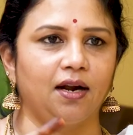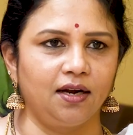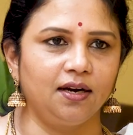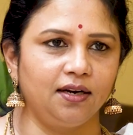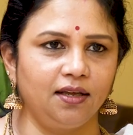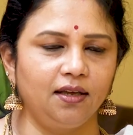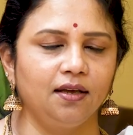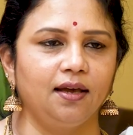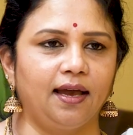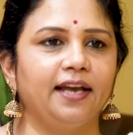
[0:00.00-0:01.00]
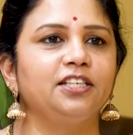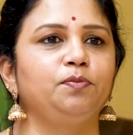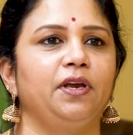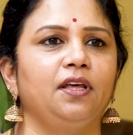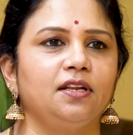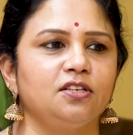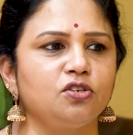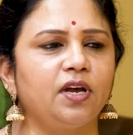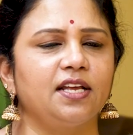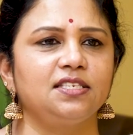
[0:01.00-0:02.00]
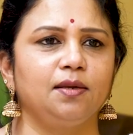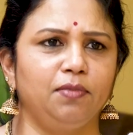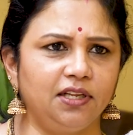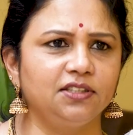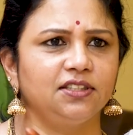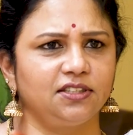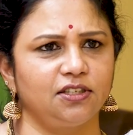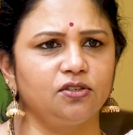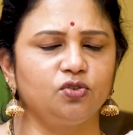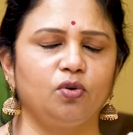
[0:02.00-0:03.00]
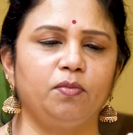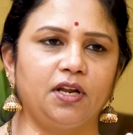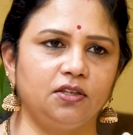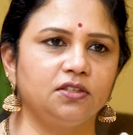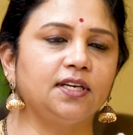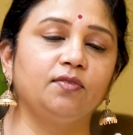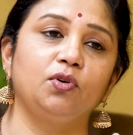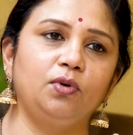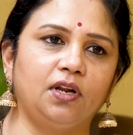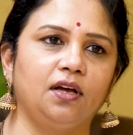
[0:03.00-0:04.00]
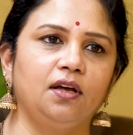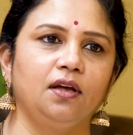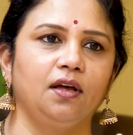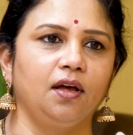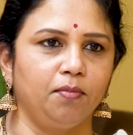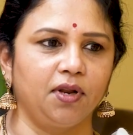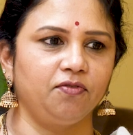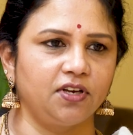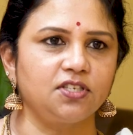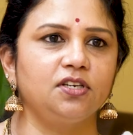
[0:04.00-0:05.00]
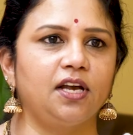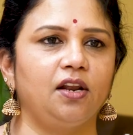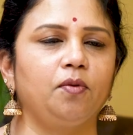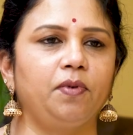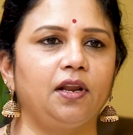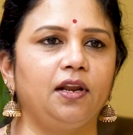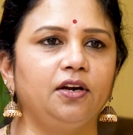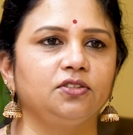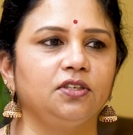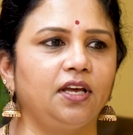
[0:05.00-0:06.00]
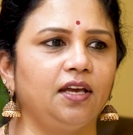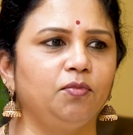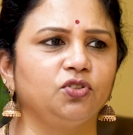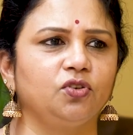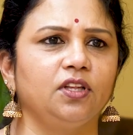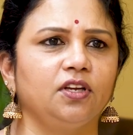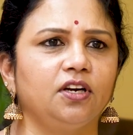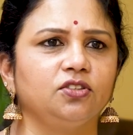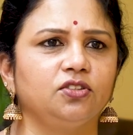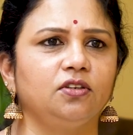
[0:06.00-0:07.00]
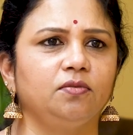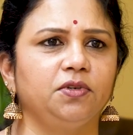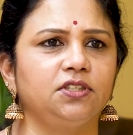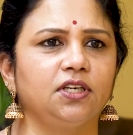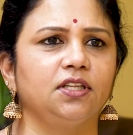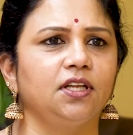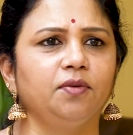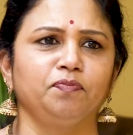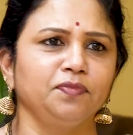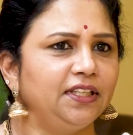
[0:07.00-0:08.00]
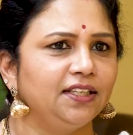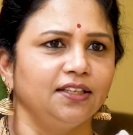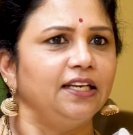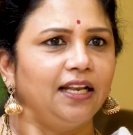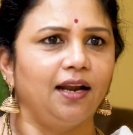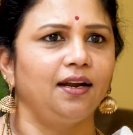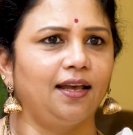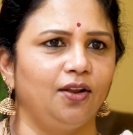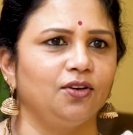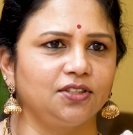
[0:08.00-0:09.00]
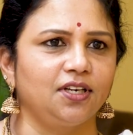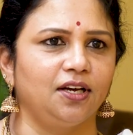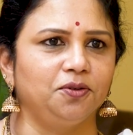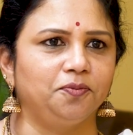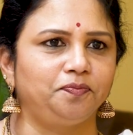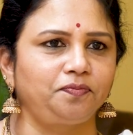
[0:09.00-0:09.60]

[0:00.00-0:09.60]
మాట్లాడి యాజ్ పేరెంట్స్ యాజ్ సిబ్లింగ్ సిస్టర్స్ బ్రదర్స్ ఎవరున్నా మనం ఫస్ట్ డైలాగ్ పిల్లలు ఏడుస్తుంటే మూసుకో ఎందుకు ఏడుస్తున్నావు పిచ్చ కింద ఇలాంటి డైలాగ్స్ కాదు